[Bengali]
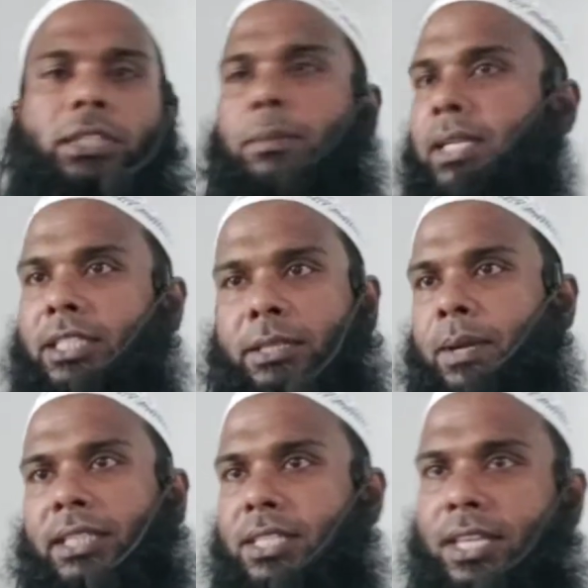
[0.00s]
করতে পারতেছি
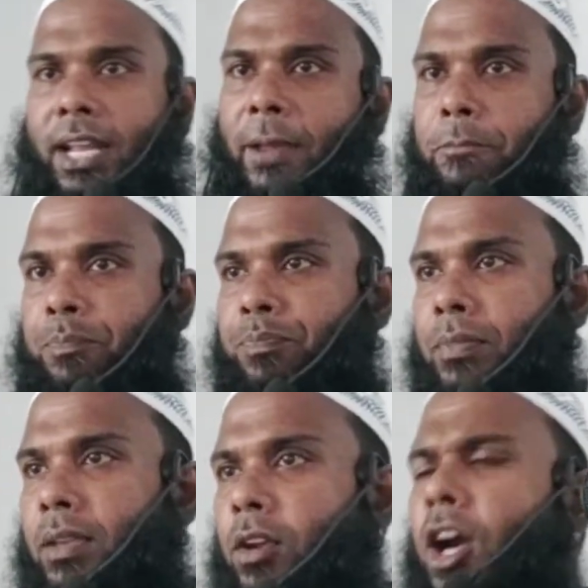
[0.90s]
পারতেছি না
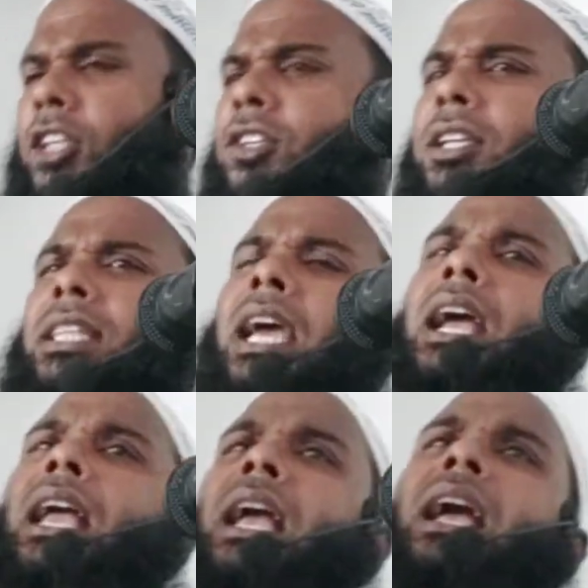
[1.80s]
হজরতে
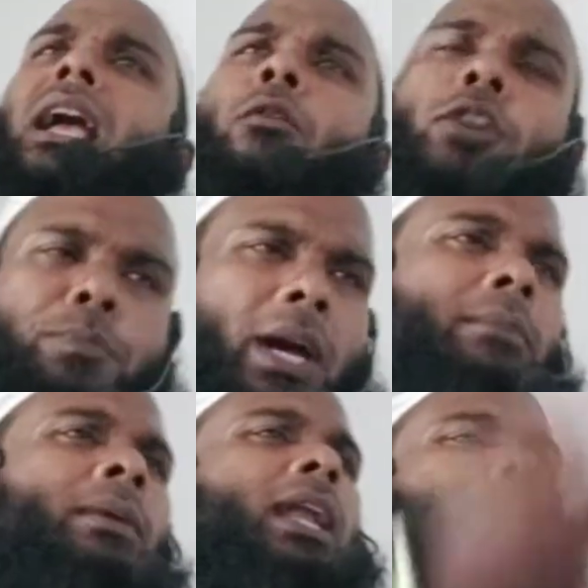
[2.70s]

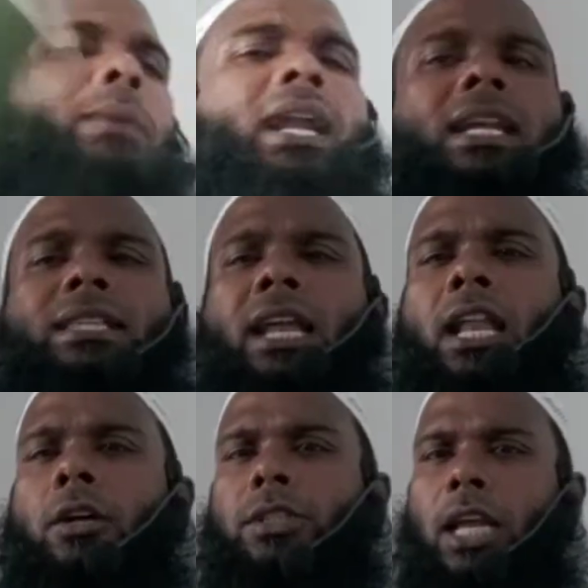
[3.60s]
ওসমান বিন আফান রাজি
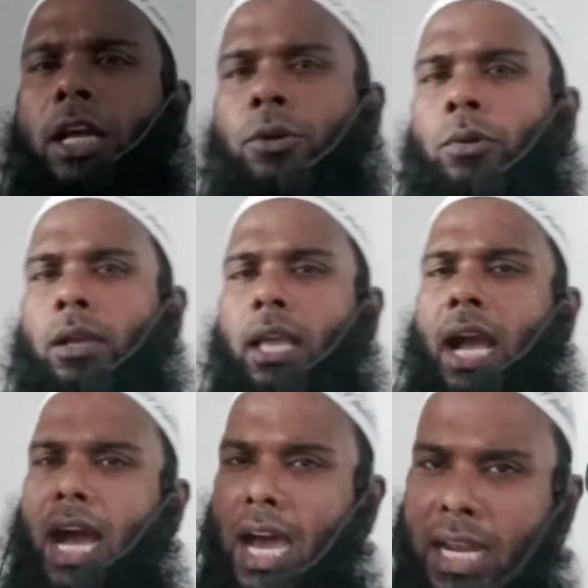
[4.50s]
আল্লাহ তালানো
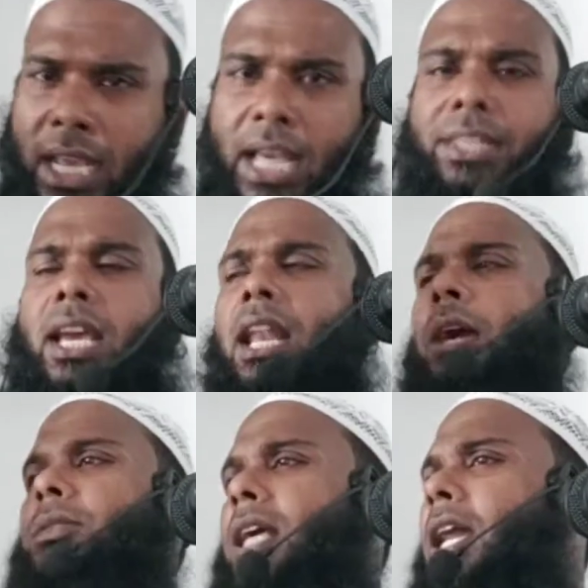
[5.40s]
আলী রাজি
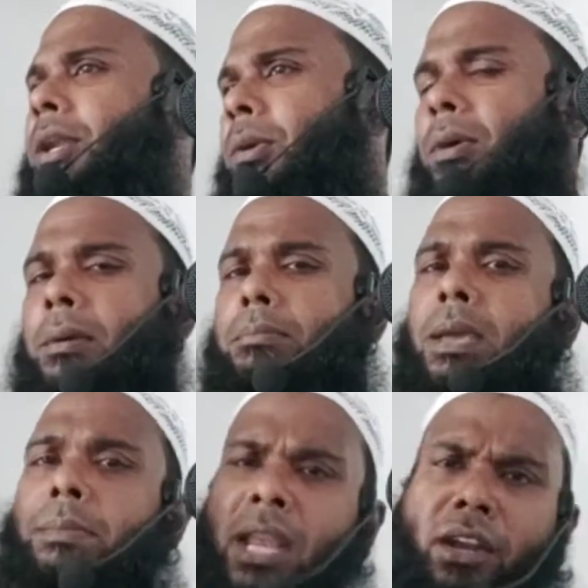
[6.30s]
আল্লাহ তালানো
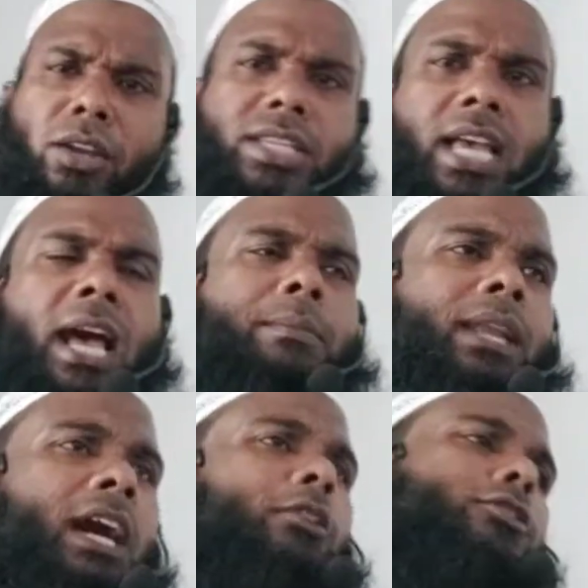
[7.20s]
বিভিন্ন
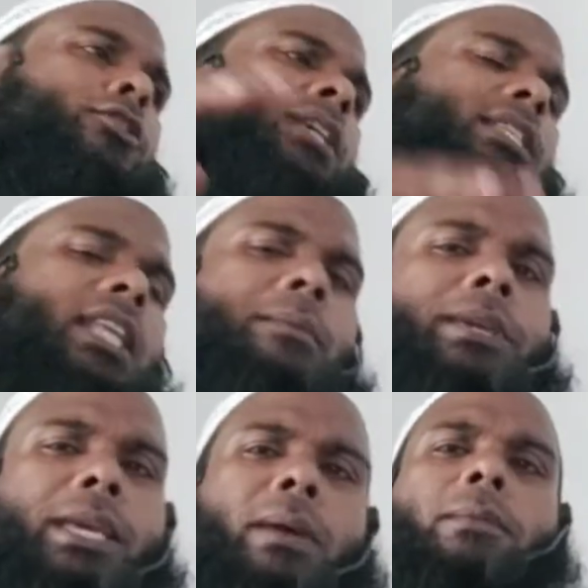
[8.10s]
সাহাবিরা রসুসাল্লাম
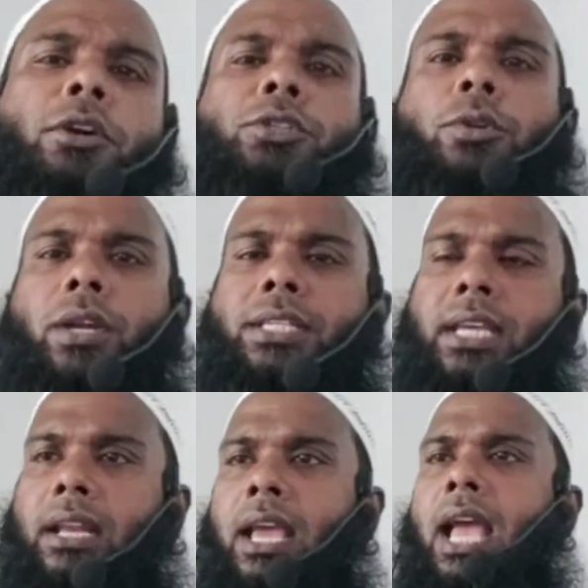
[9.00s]
কীভাবে অজু
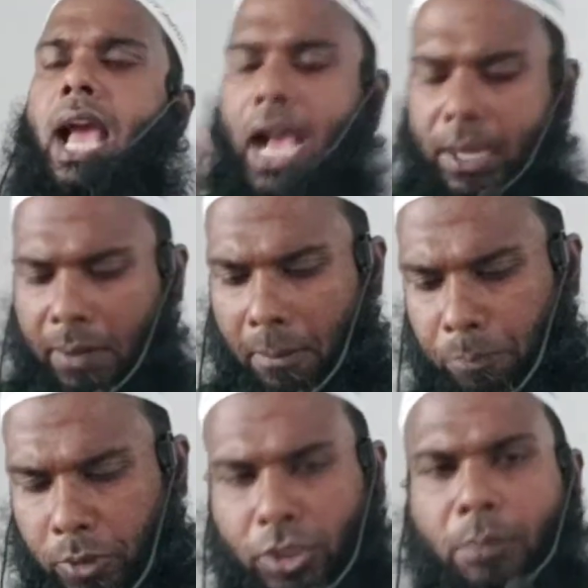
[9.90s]
করেছেন একেবারে
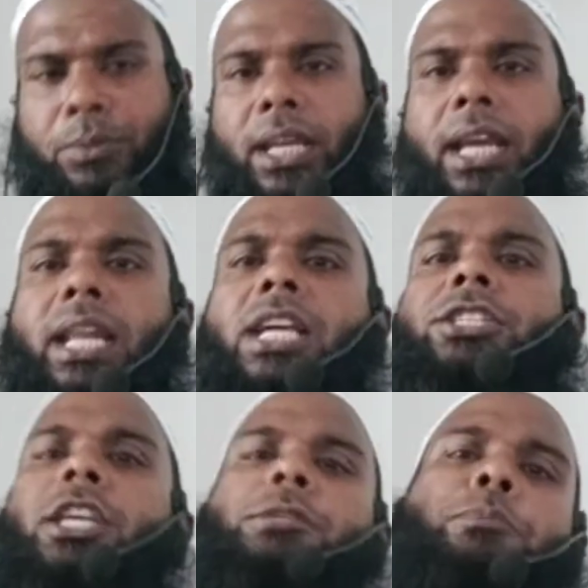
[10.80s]
প্রথম থেকে নিয়ে
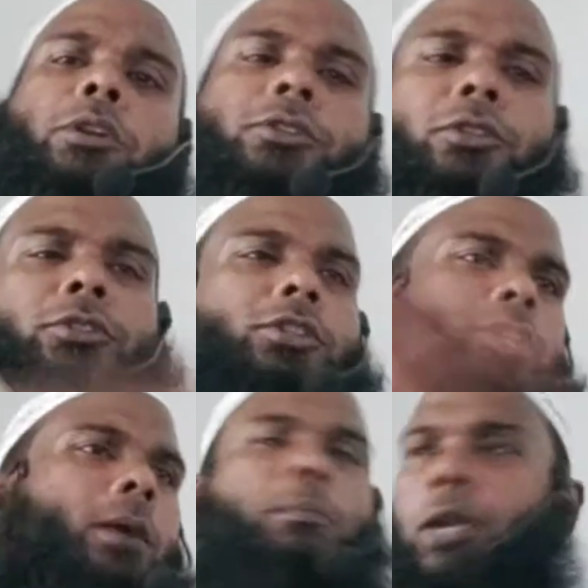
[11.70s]
শেষ পর্যন্ত
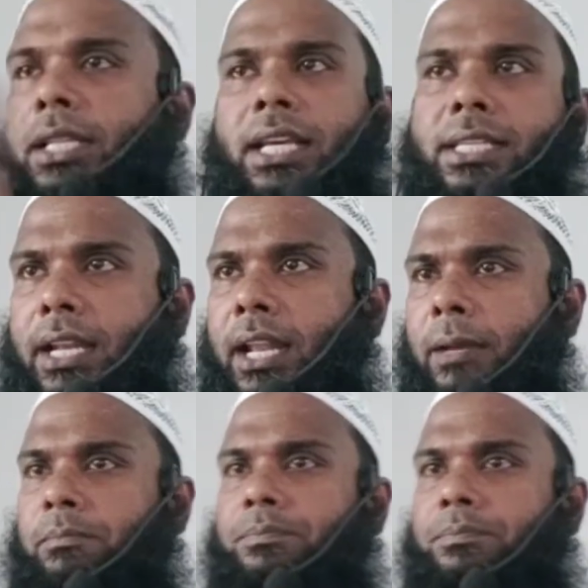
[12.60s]
সব বলে দিয়েছেন না